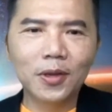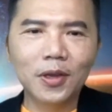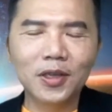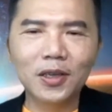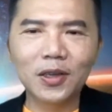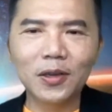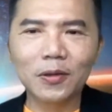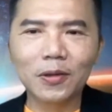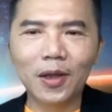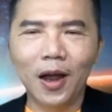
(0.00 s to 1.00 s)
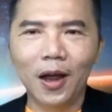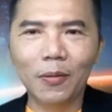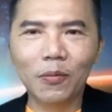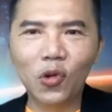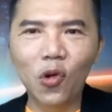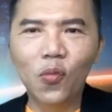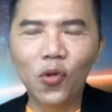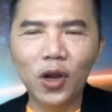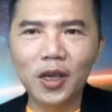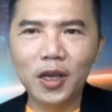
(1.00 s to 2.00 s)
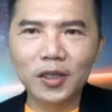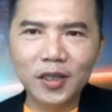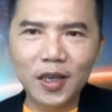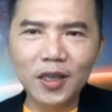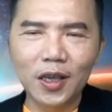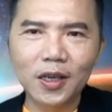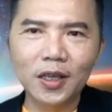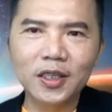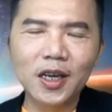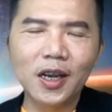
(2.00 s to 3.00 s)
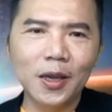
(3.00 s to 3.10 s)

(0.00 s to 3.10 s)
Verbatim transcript: 已经是啊公布了一个新的一个禁